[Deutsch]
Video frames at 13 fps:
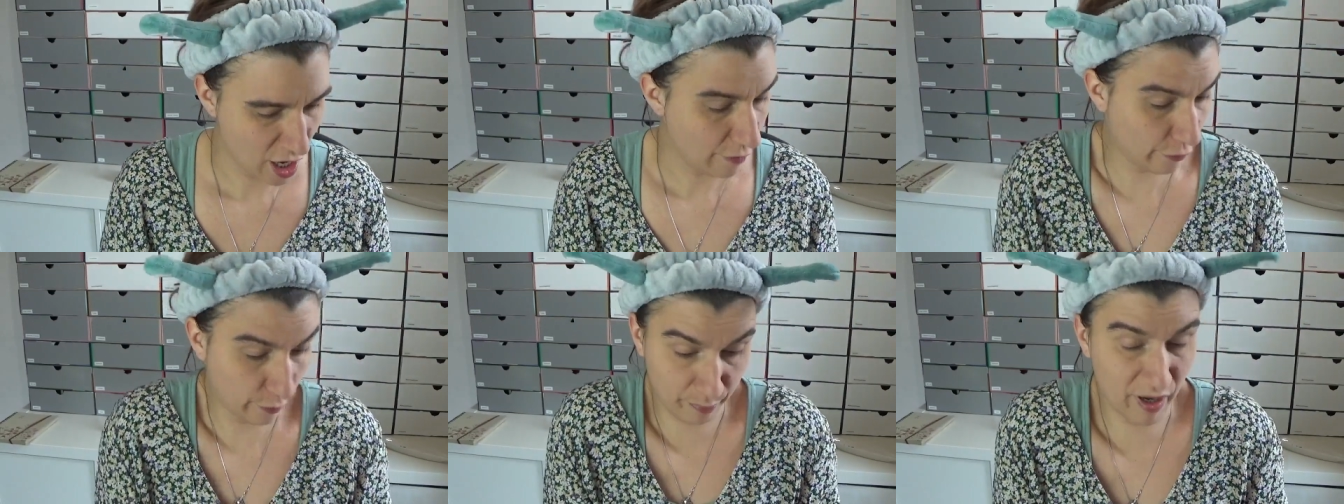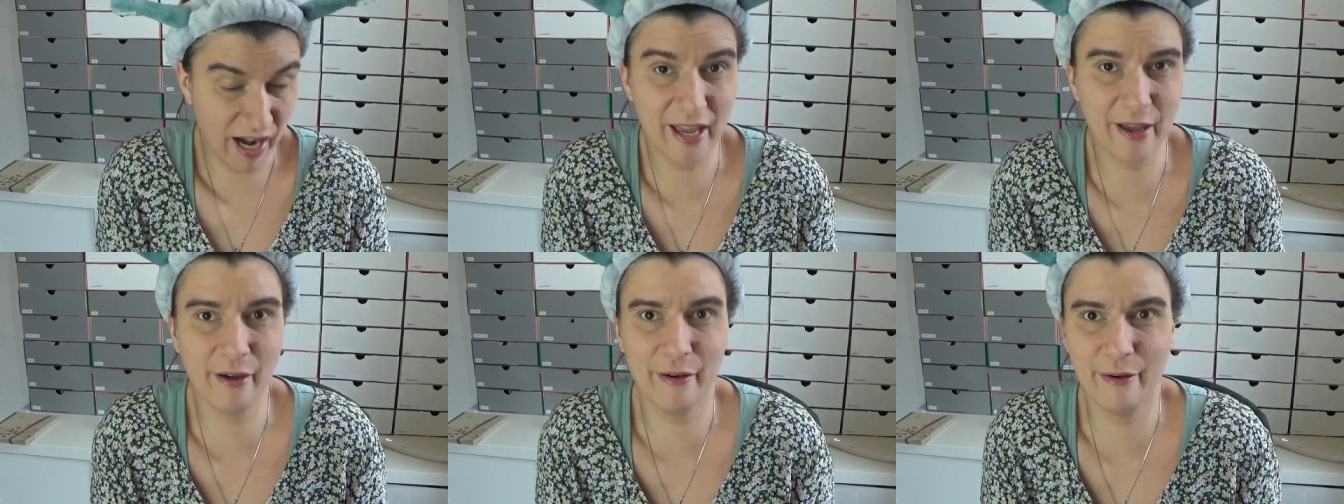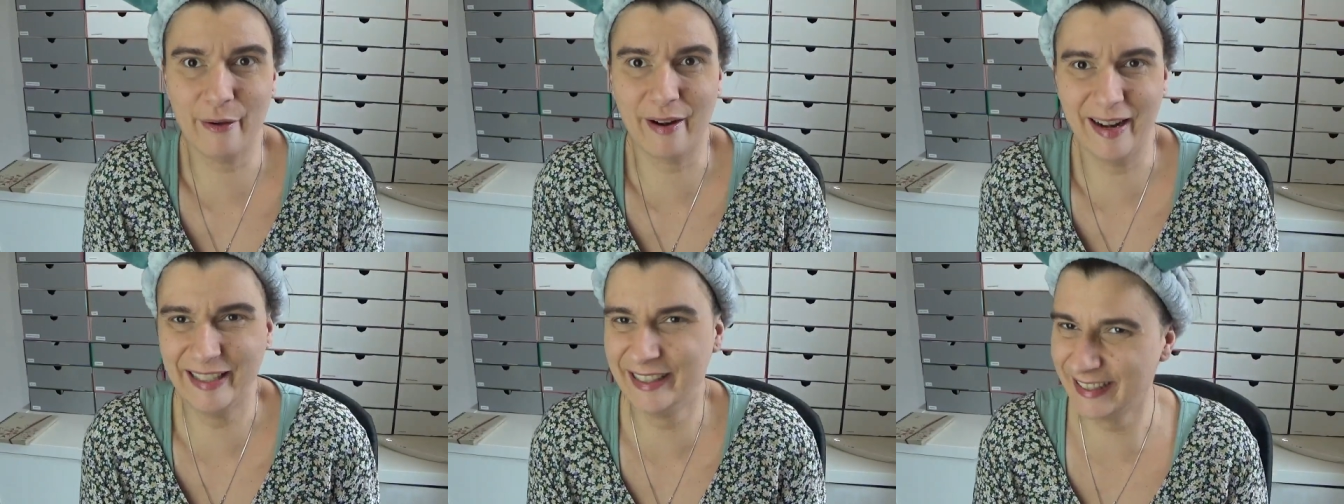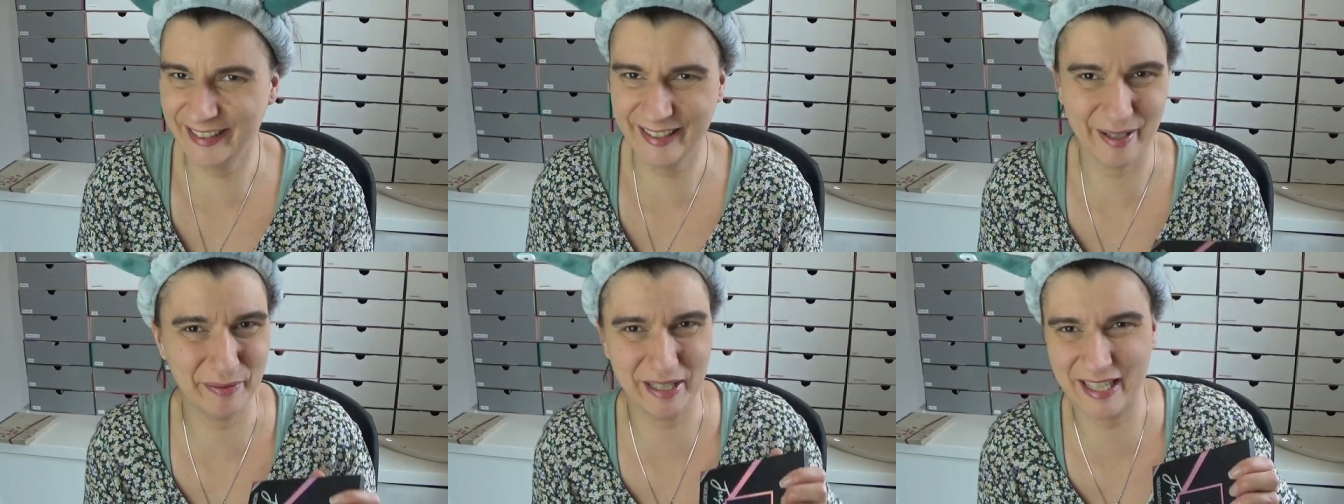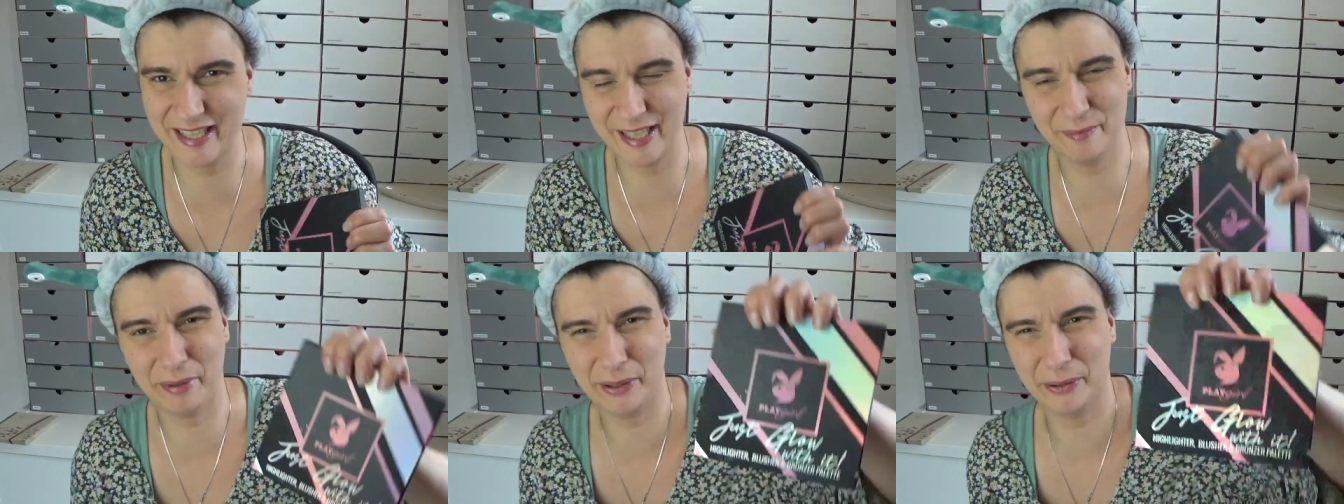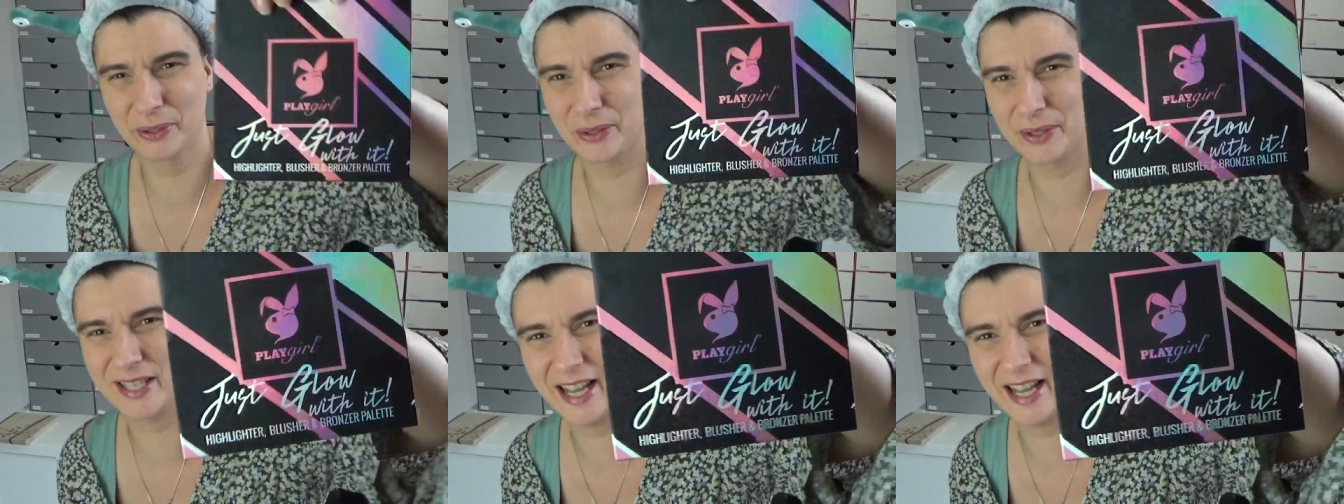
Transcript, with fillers: von Playgirl. Die habe ich gesehen bei Ottos,